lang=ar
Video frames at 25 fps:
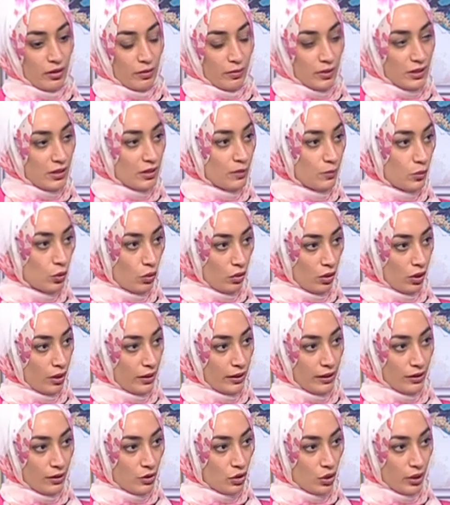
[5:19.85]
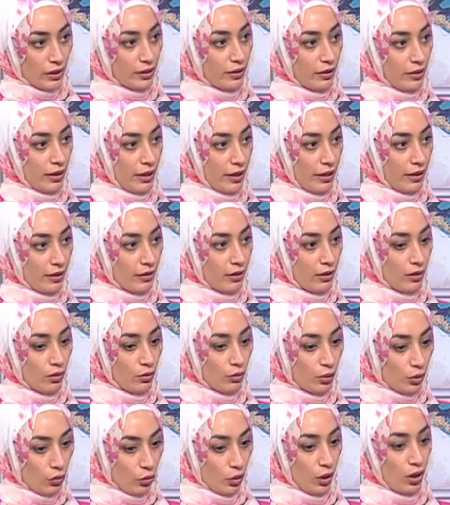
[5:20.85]
بس بسرعه كده شكل الحاجه
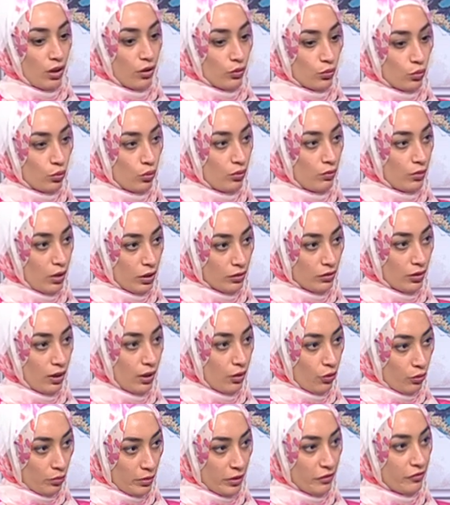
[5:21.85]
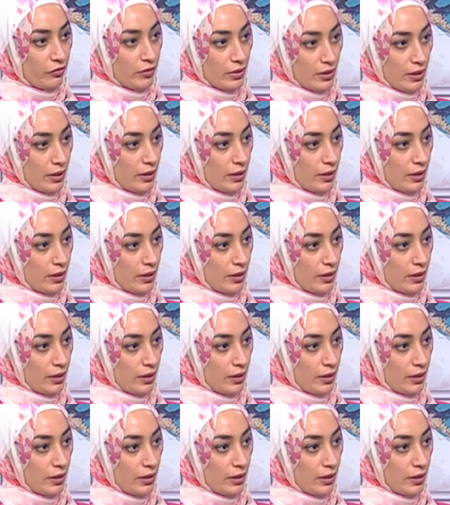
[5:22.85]
واروح على طول القطعة ومنفذه